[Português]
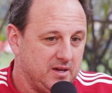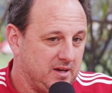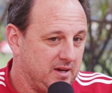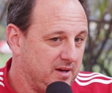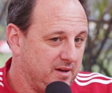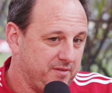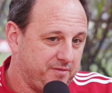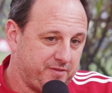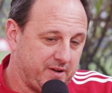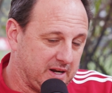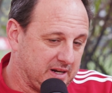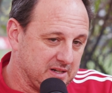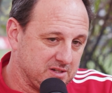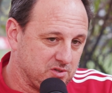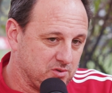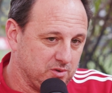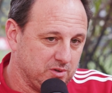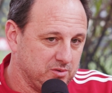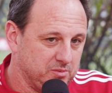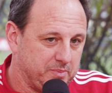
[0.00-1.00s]
é,
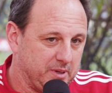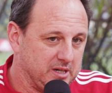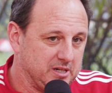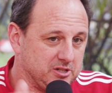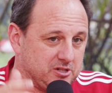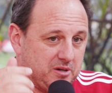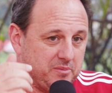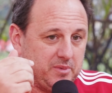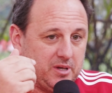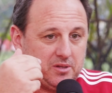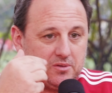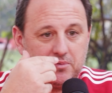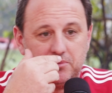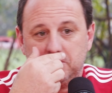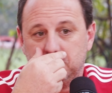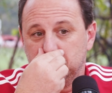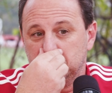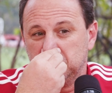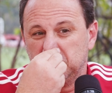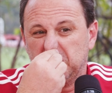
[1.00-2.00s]
fracassou no
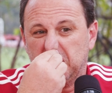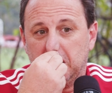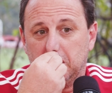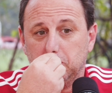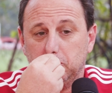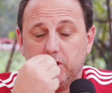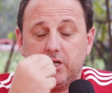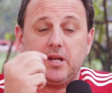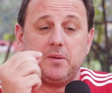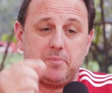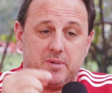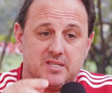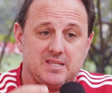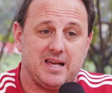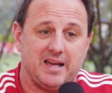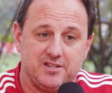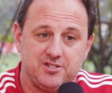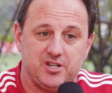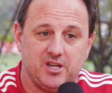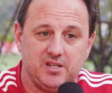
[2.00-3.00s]
planejamento no geral do ano,
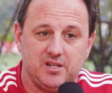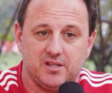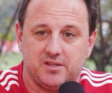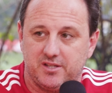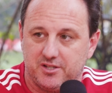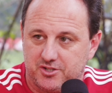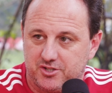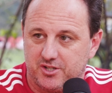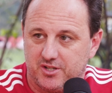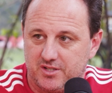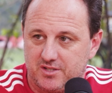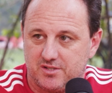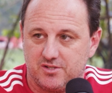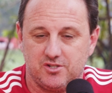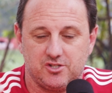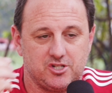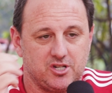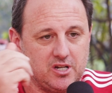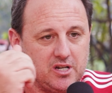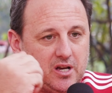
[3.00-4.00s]
apesar de ainda ter
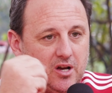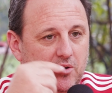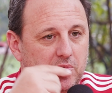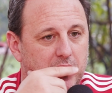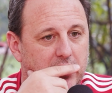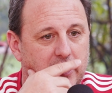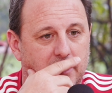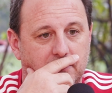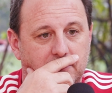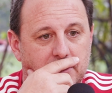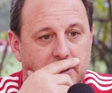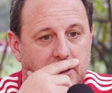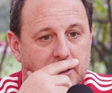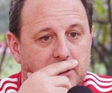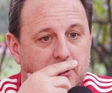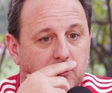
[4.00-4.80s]
chance de chegar a uma,